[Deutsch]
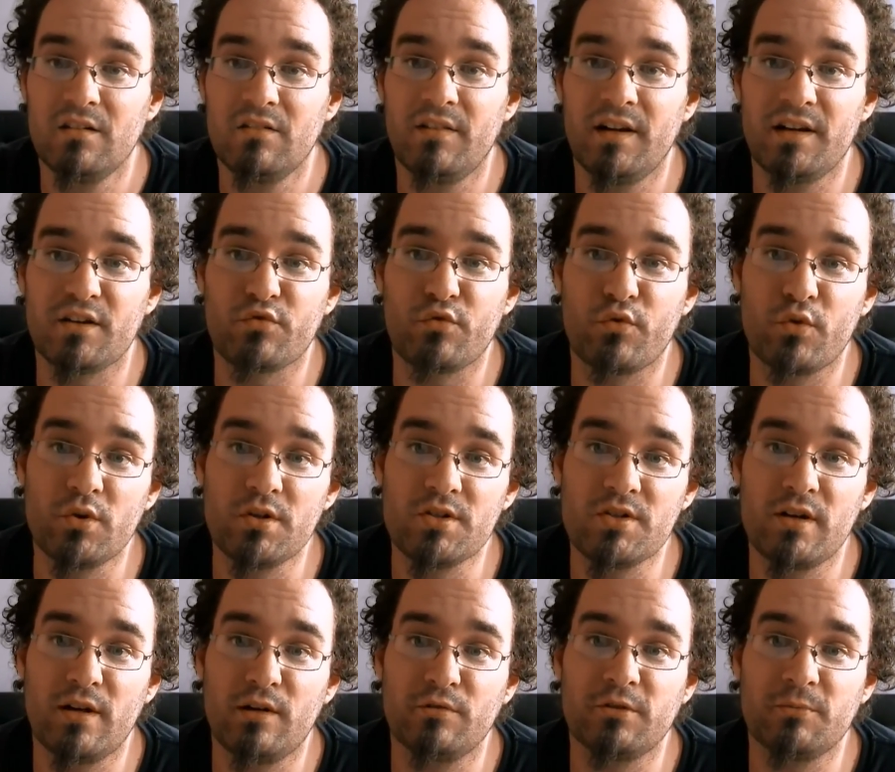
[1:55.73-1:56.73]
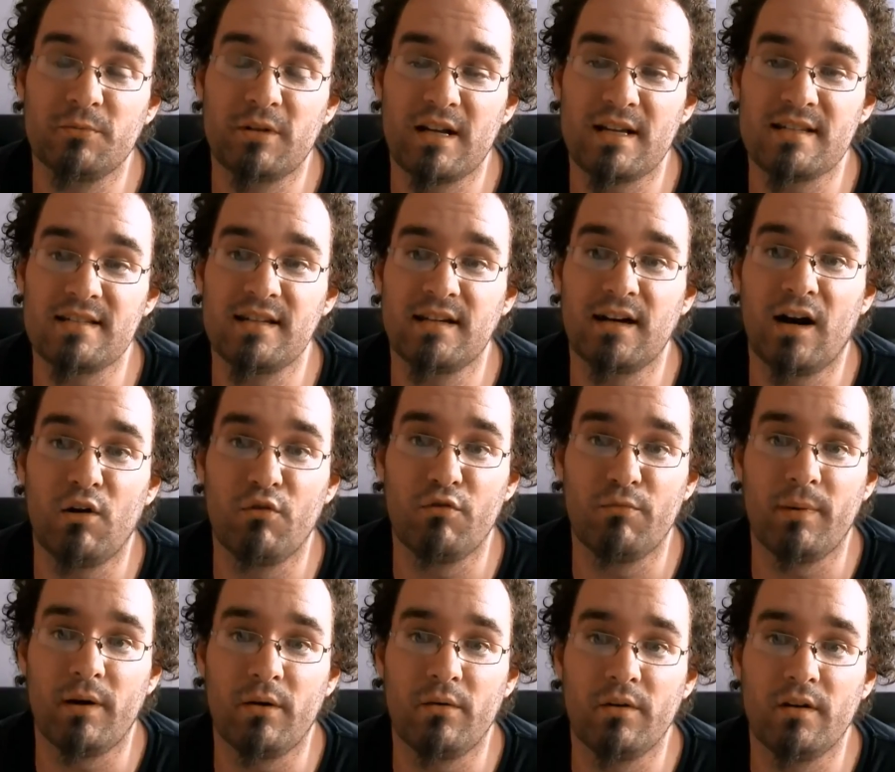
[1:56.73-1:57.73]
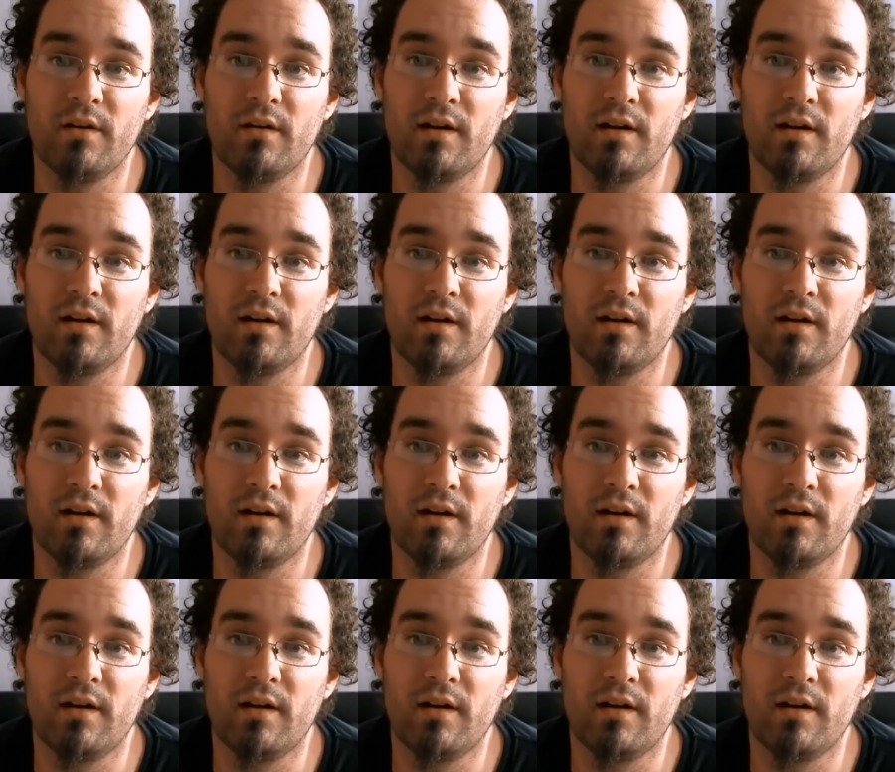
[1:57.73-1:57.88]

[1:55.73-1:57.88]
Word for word: weil das Frucht soll auf dem Classic aufbauen.